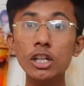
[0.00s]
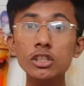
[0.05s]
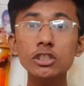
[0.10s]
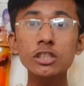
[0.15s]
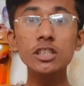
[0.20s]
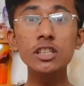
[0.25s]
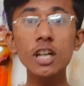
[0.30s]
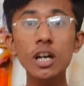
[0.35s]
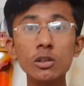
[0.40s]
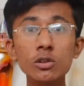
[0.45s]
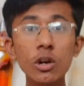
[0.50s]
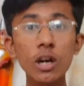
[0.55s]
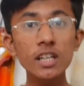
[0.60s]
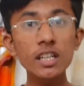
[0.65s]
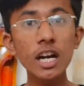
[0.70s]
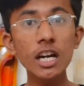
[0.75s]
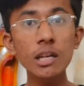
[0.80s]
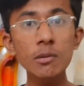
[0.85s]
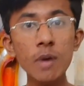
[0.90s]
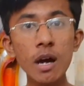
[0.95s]
चंडीगढ़ तो
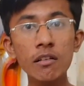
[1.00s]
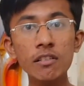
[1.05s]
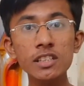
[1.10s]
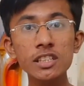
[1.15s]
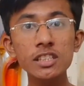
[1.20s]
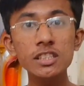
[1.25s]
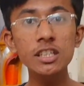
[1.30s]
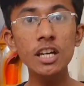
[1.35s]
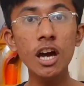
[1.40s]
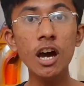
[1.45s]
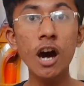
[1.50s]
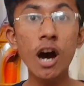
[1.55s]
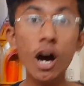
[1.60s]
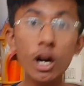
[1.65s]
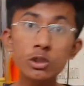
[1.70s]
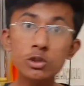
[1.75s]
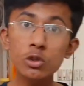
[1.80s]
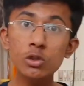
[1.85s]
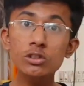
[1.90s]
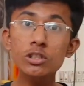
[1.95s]
हरियाणा में आवा दिख के
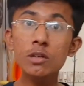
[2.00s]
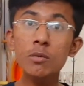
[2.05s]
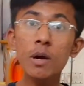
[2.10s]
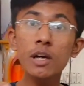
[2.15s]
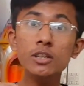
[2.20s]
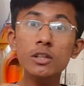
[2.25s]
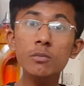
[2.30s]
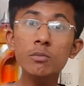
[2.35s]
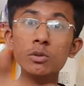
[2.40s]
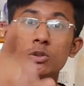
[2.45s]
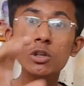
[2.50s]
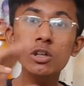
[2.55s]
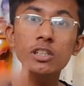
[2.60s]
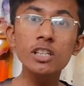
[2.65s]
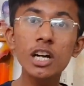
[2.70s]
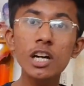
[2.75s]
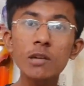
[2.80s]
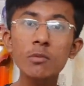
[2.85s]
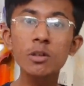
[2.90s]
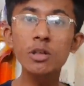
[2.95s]
और जोगिंदर भाई तुम भी तो
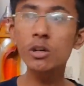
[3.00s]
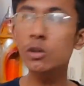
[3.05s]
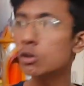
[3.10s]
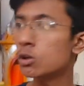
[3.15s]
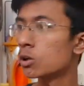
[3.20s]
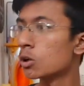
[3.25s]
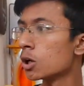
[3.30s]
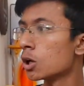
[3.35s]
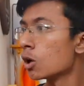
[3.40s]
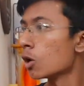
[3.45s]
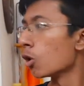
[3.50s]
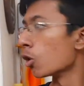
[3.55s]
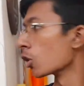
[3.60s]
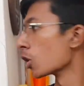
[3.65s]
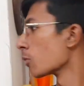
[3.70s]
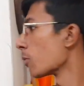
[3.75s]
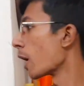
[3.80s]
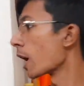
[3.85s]
हरियाणा में रहो अरे